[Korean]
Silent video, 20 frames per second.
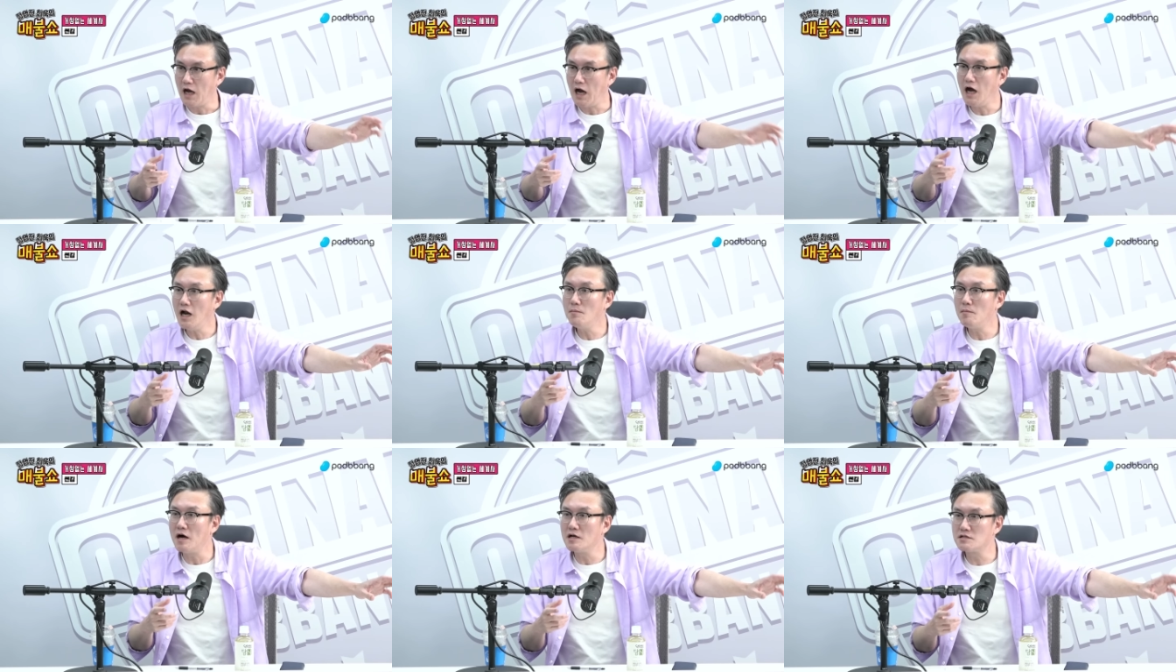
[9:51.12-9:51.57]

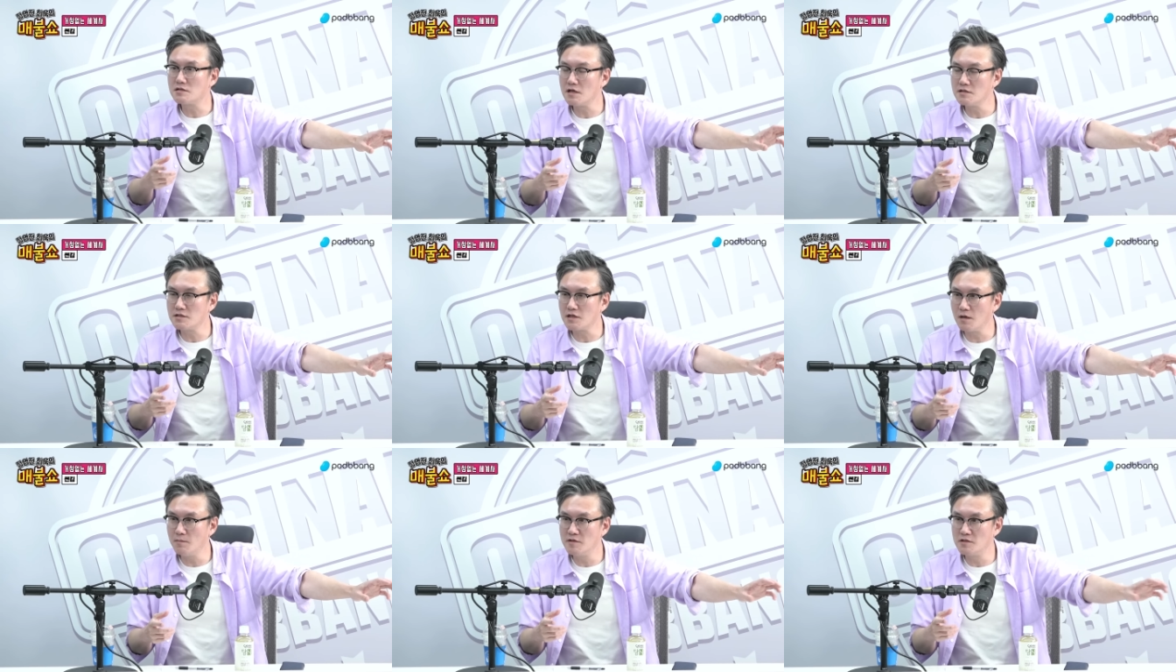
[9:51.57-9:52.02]
칼
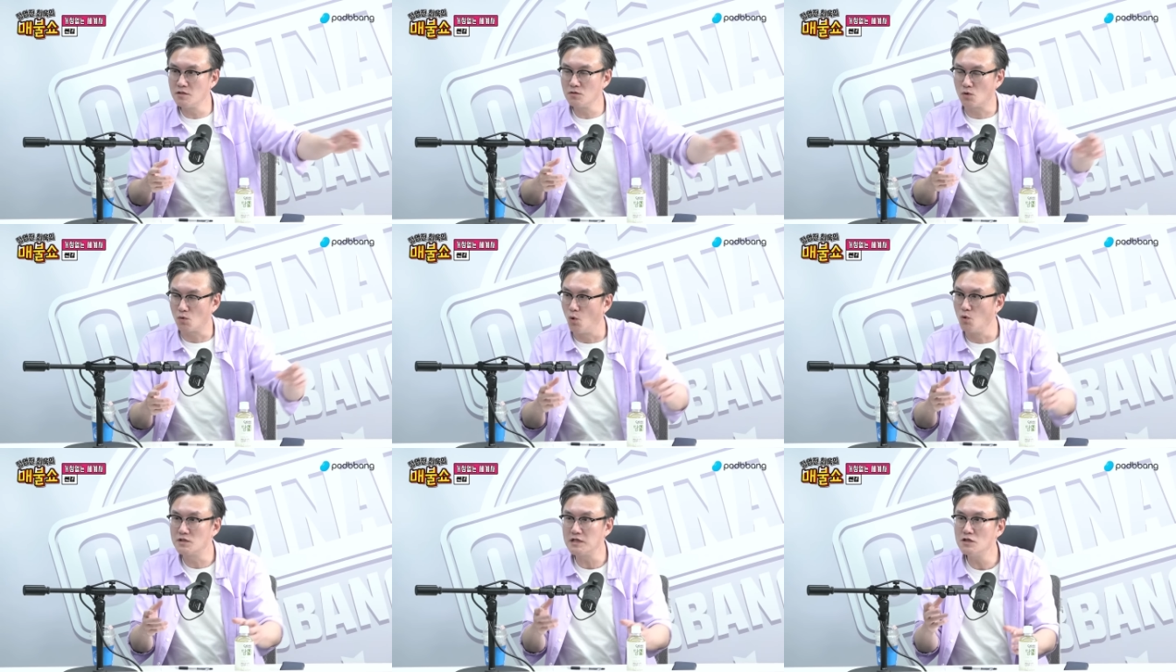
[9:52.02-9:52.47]
막스란 사람이 막스
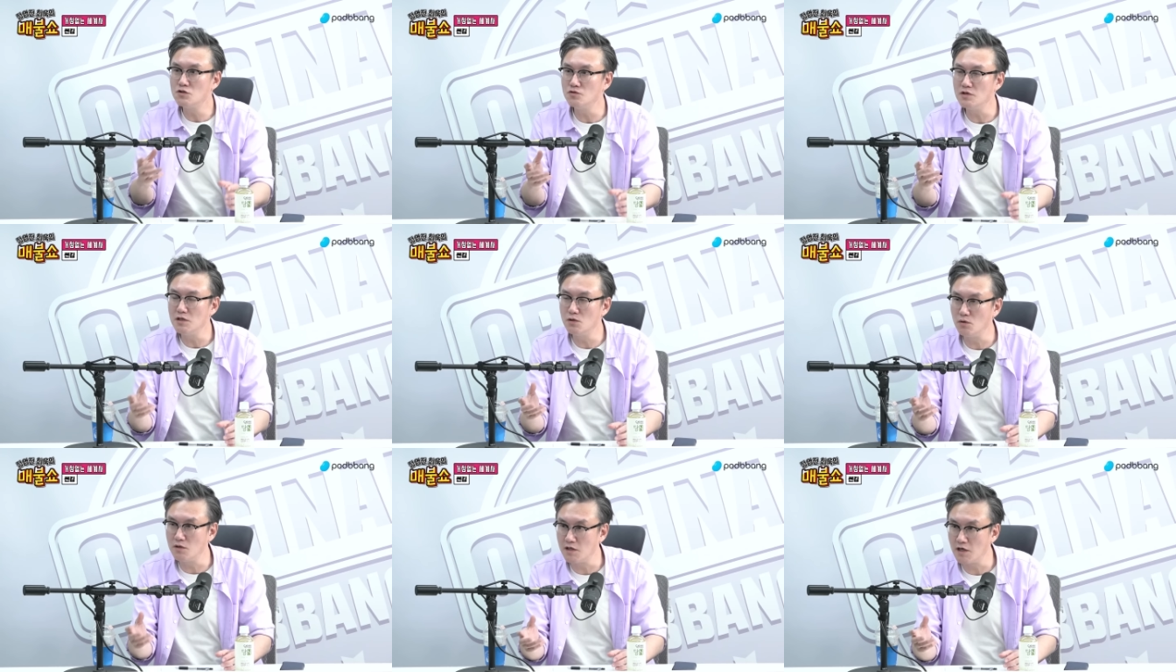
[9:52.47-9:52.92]
쓴
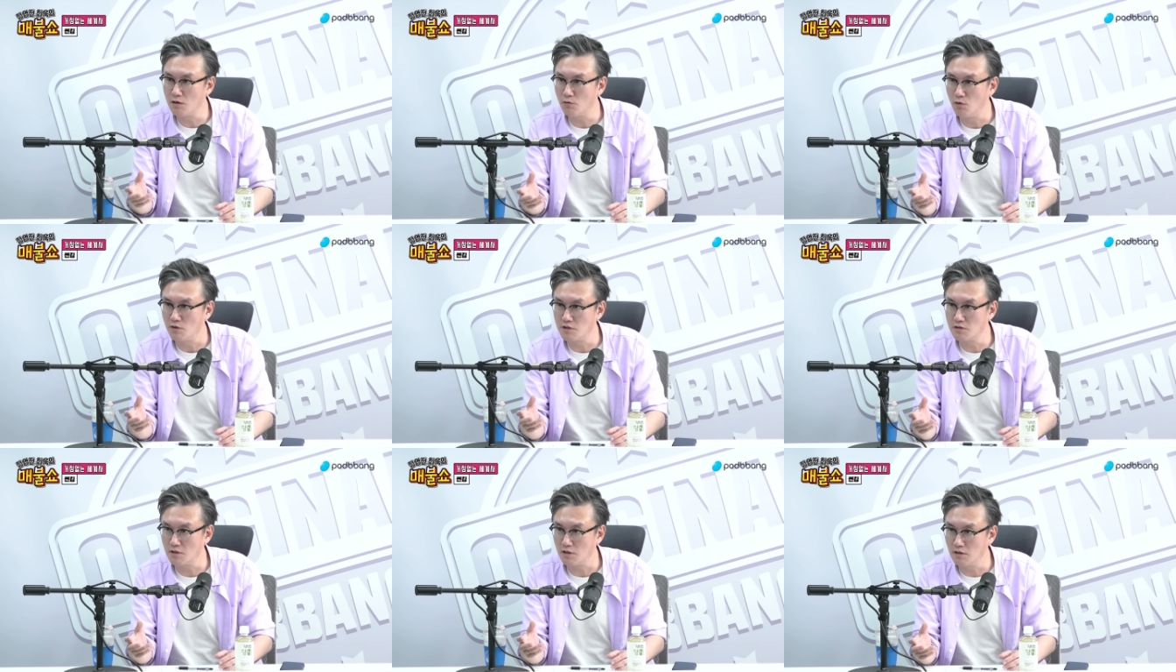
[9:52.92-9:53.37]
공산주의
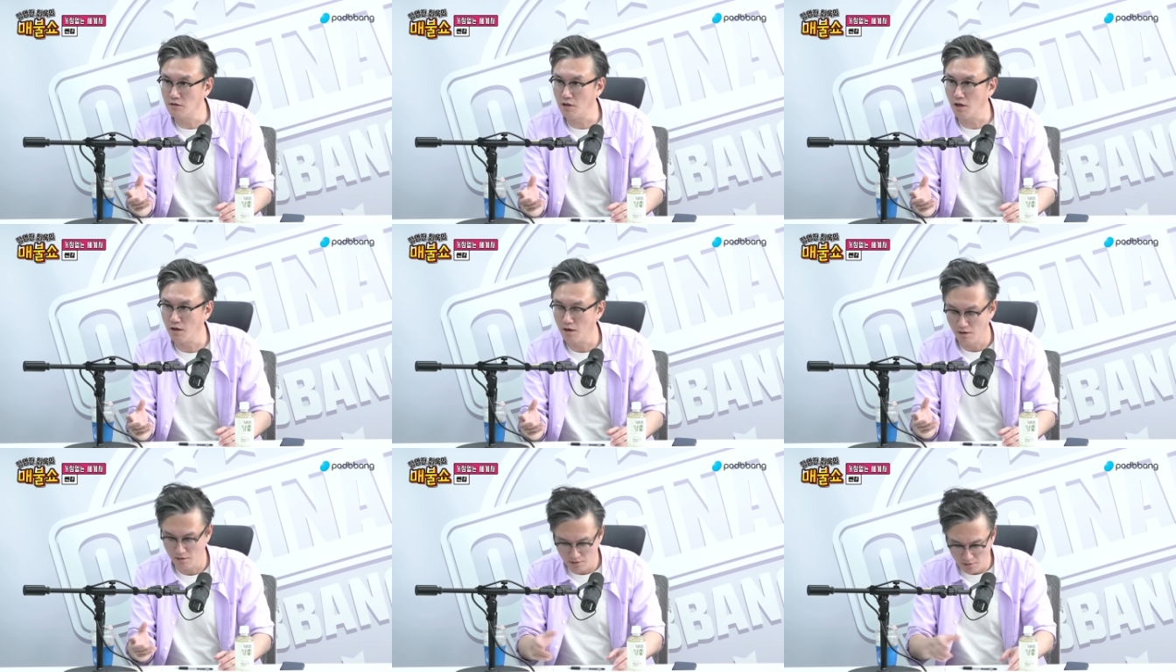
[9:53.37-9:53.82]
이론이라고 있, 어.
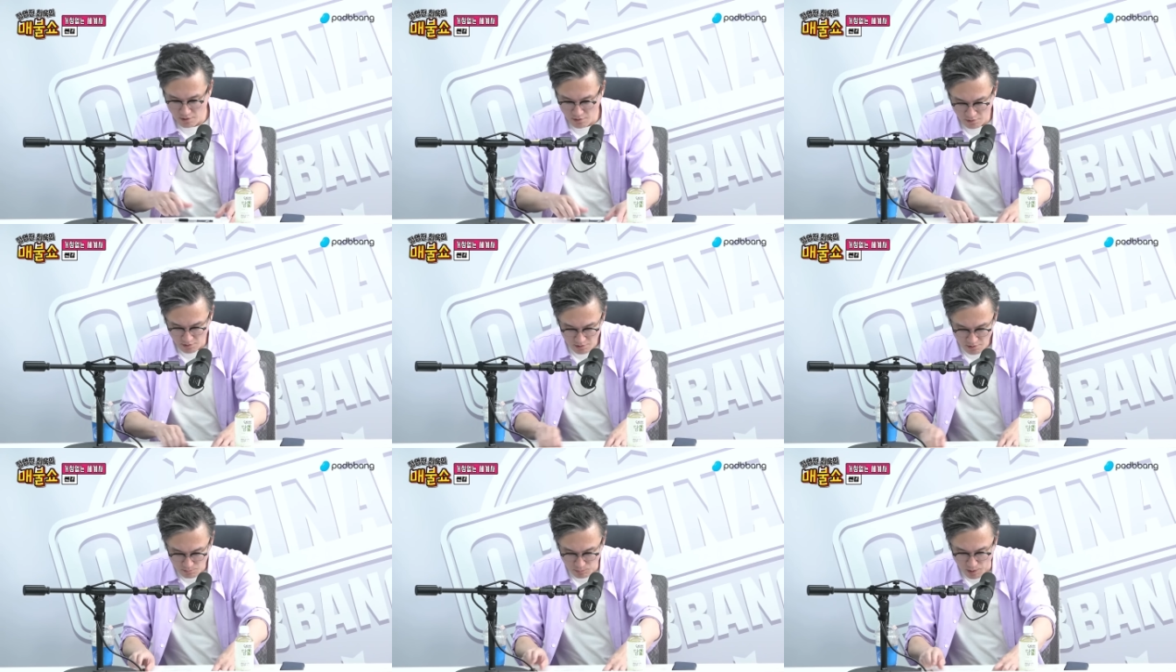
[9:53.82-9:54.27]
이때
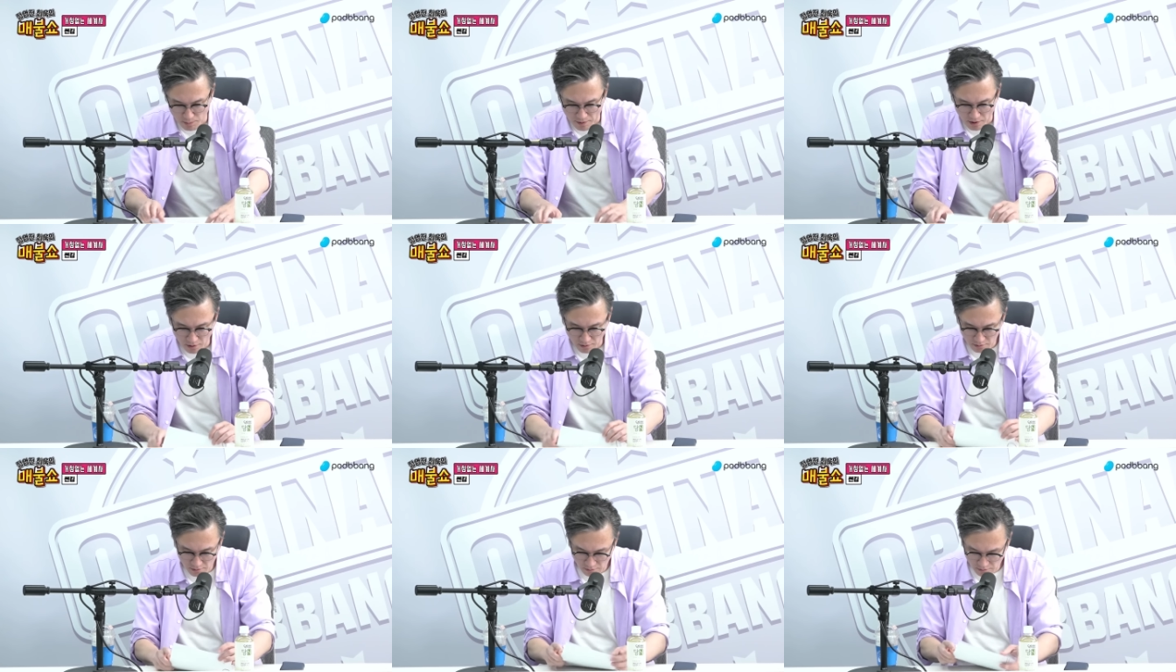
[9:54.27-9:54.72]

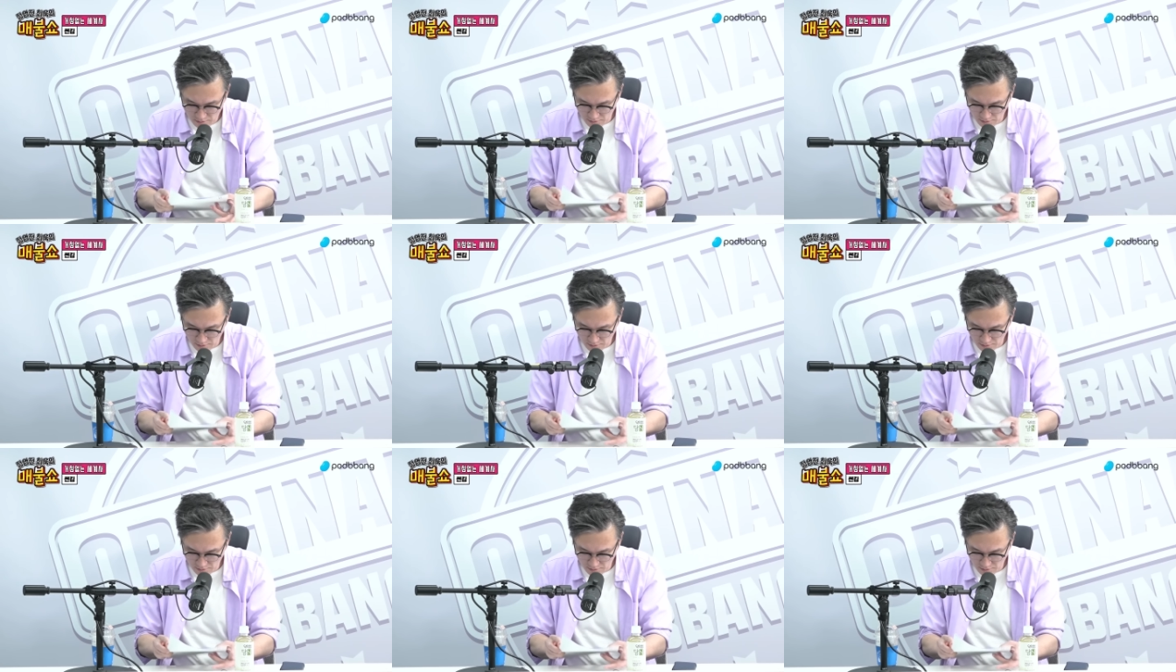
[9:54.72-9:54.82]
봐봐.